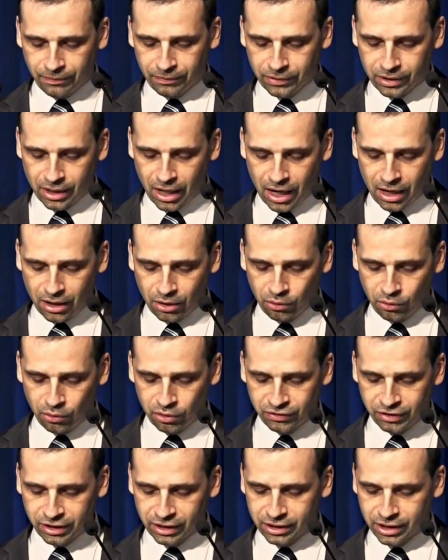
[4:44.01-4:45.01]
na
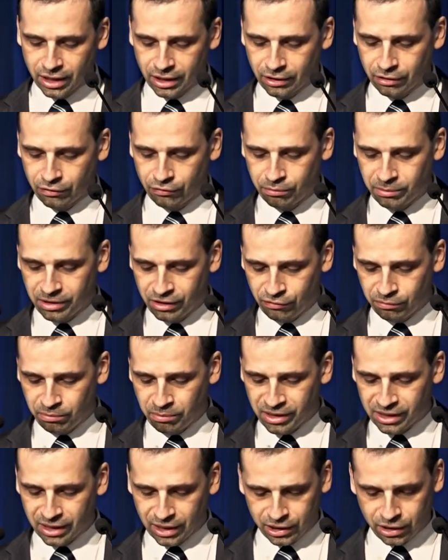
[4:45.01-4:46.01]
Uniwersytecie w
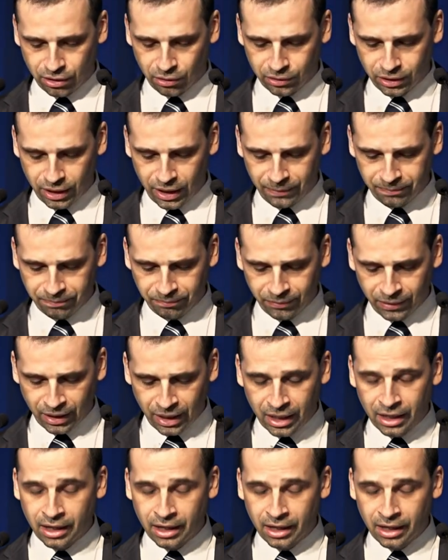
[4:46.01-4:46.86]
Minnesota.